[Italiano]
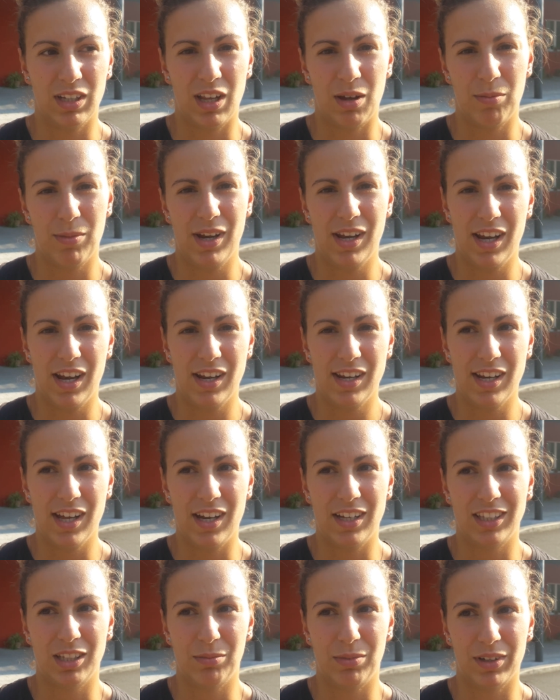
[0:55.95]
una bella
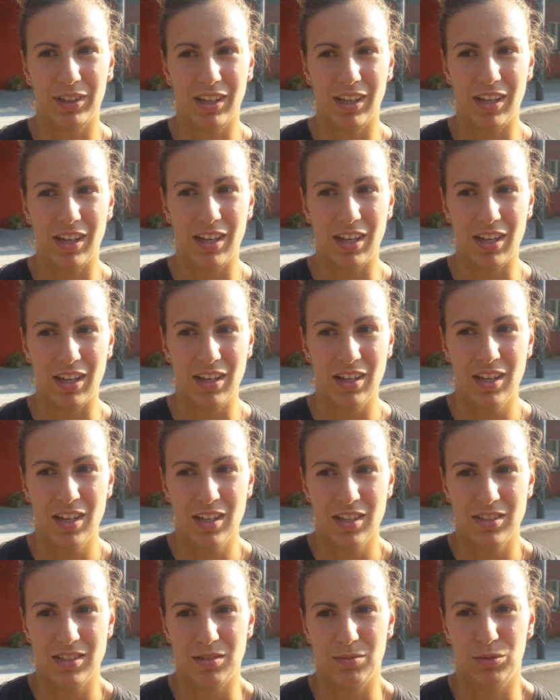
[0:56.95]
annata perché
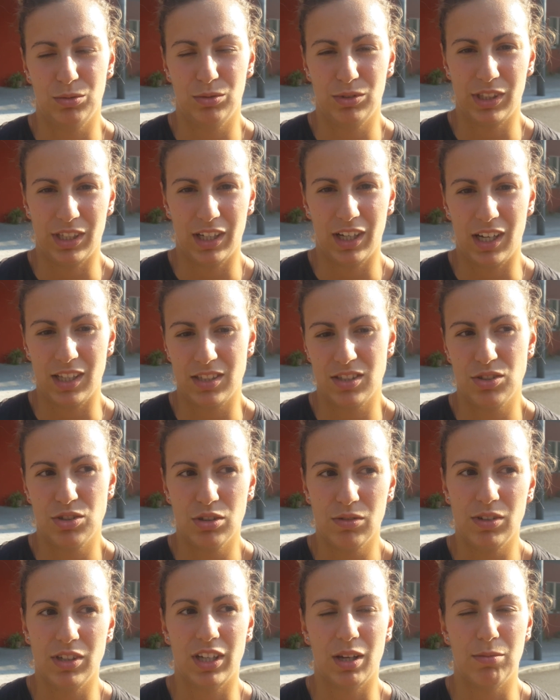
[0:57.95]
siamo tutte ragazze
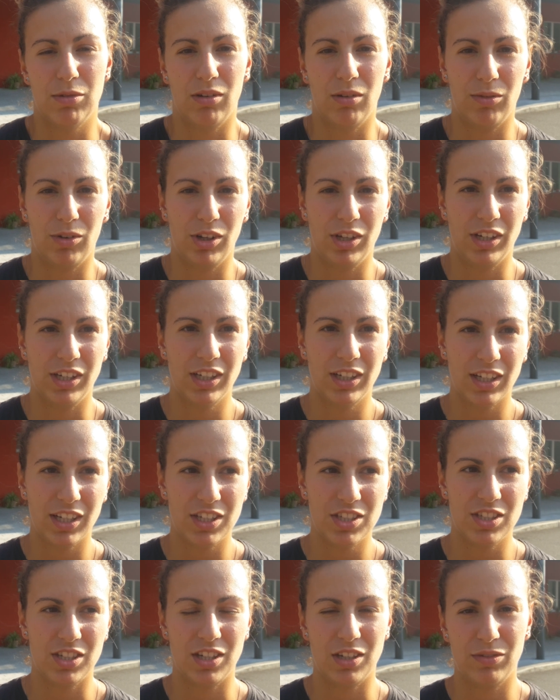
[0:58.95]
giovani che abbiamo voglia di
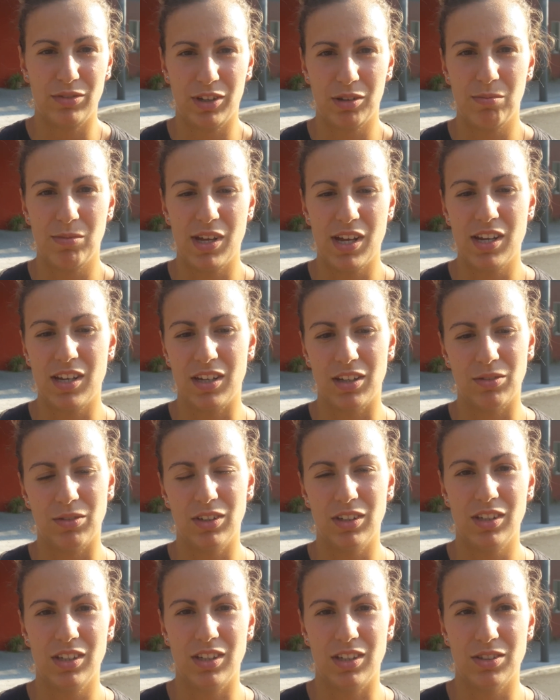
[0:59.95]
crescere, di far bene e
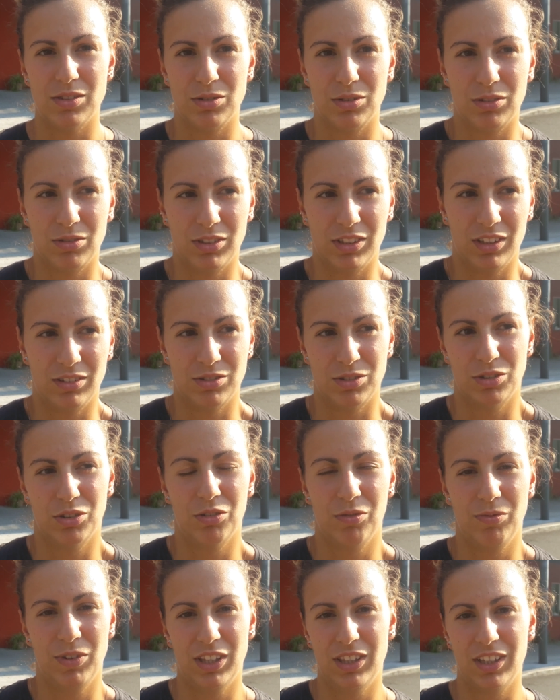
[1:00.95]
quindi sono son
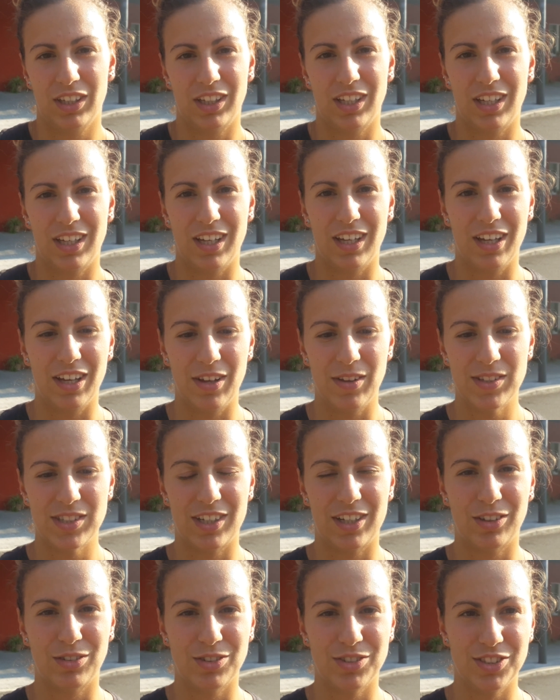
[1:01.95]
convinta che
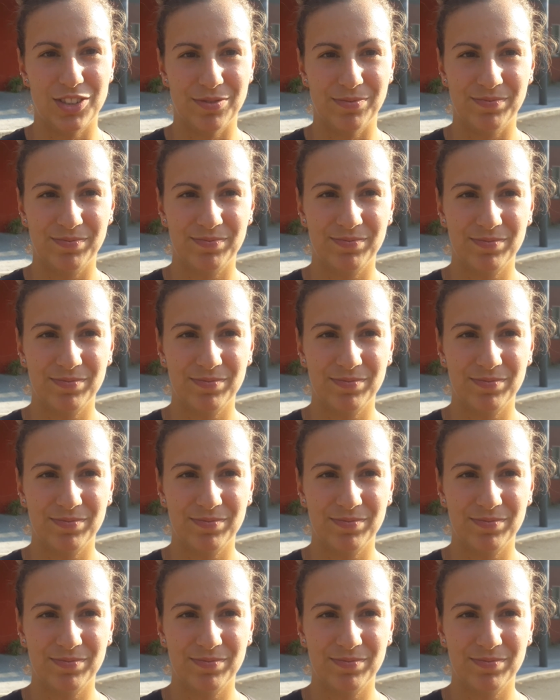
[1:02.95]
sarà così.